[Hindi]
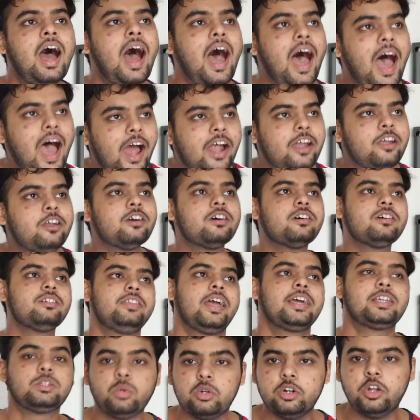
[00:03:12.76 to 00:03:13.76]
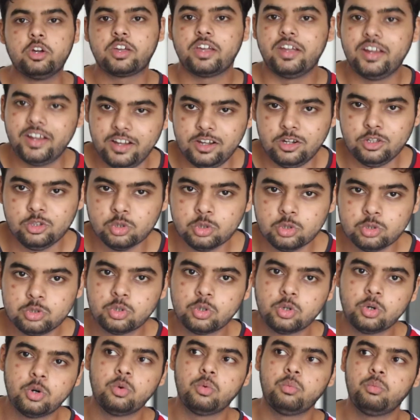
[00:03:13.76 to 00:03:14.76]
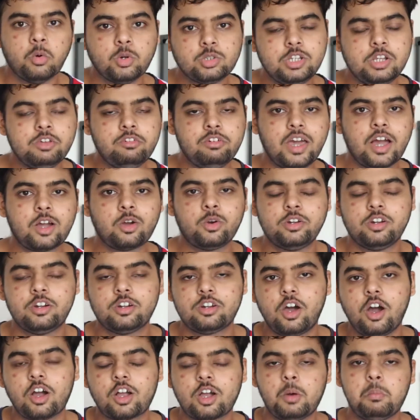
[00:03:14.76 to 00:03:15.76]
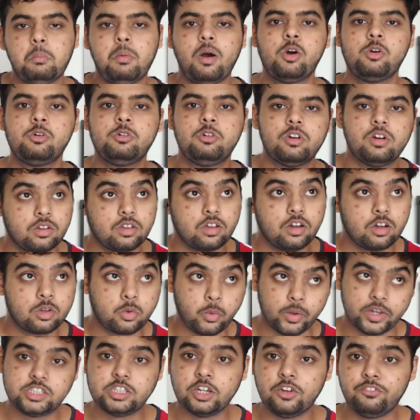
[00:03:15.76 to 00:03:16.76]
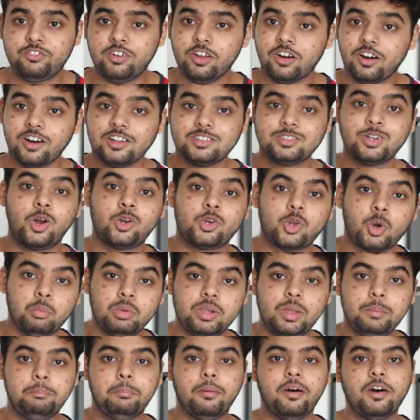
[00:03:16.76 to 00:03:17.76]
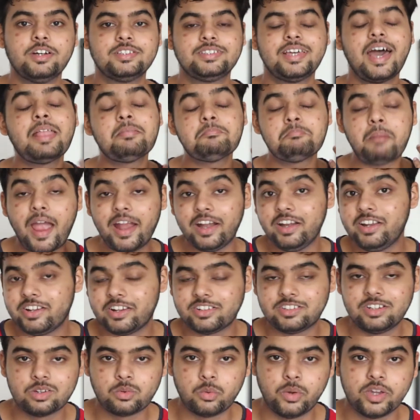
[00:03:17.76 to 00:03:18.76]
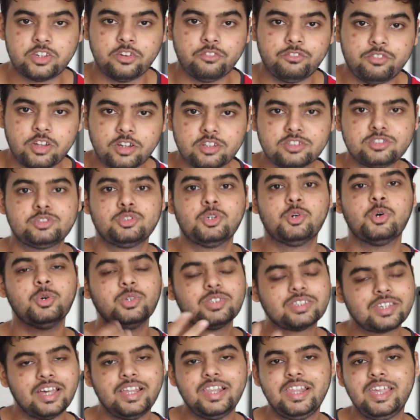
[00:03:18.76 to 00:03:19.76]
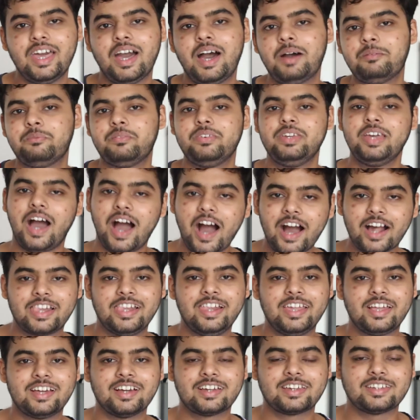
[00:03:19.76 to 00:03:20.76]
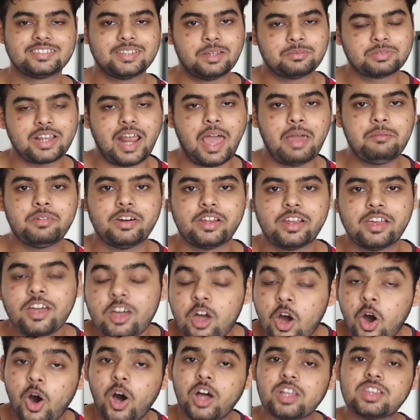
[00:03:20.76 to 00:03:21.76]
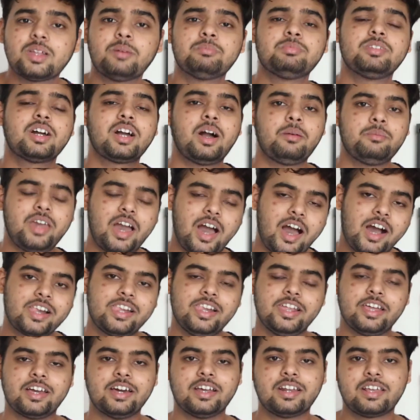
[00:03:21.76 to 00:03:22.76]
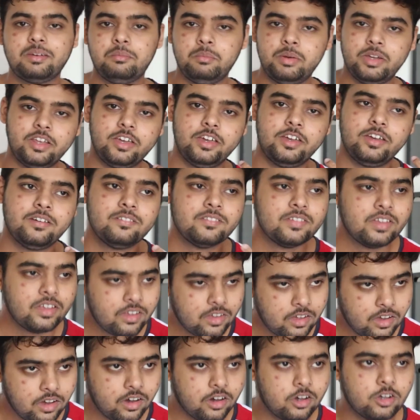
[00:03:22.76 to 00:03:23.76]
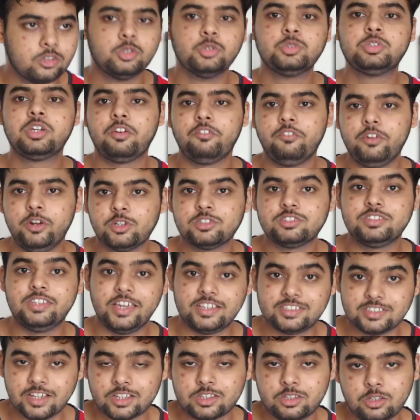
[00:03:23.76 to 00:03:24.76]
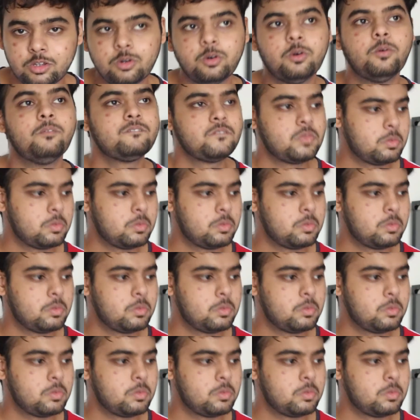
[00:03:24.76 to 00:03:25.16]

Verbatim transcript: एंड नेक्स्ट वीडियो के हिंट दूँ तो मोस्टली वी आर गोइंग टू टॉक अबाउट क्विक शिफ्टर्स ऑटो ब्लिपर्स एंड बाई डायरेक्शन क्विक शिफ्टर्स सो उसके लिए आप यहाँ क्लिक करके सब्सक्राइब करें और तब तक आप यहाँ क्लिक करके मेरे uh, दूसरे वीडियोस देख सकते हो